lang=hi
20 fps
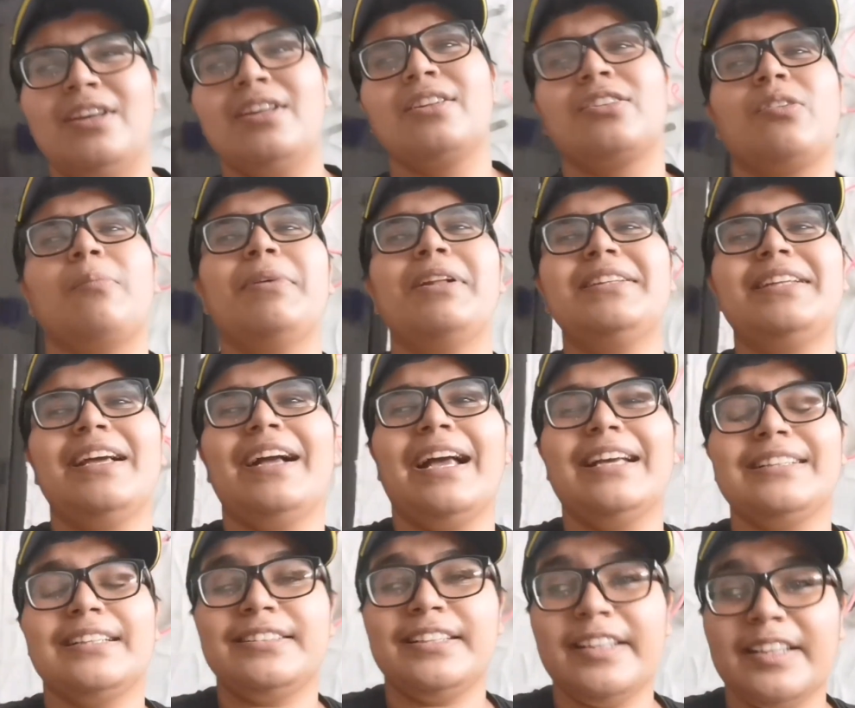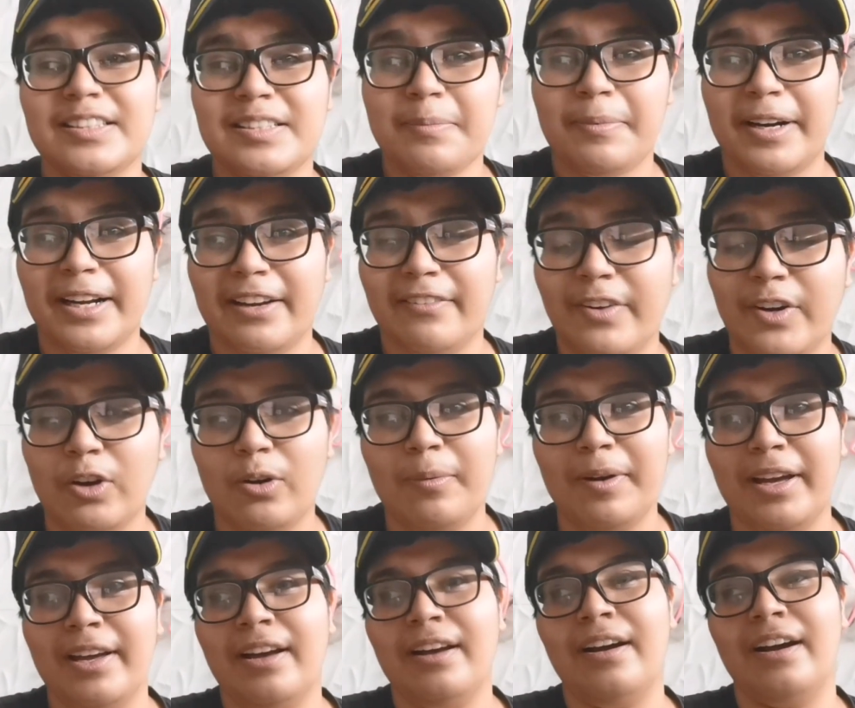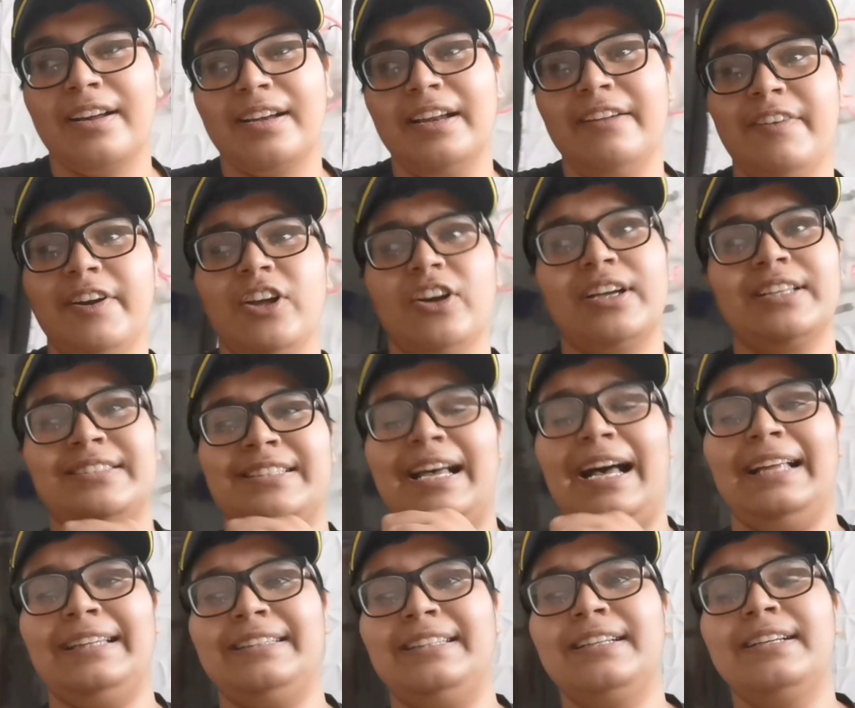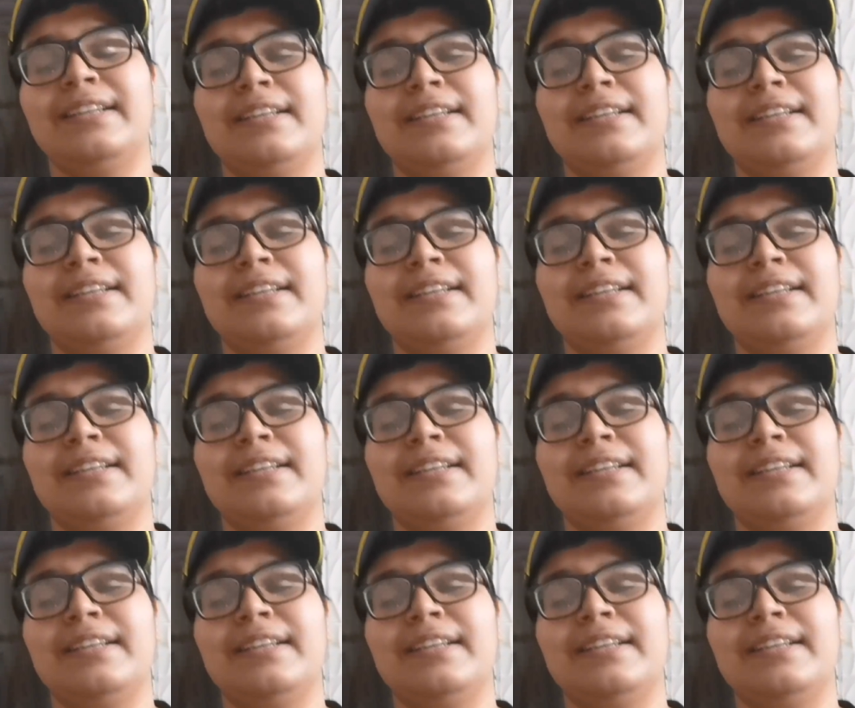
तो मिलते हैं जैसे किसी बढ़िया वीडियो में अगले वीडियो के साथ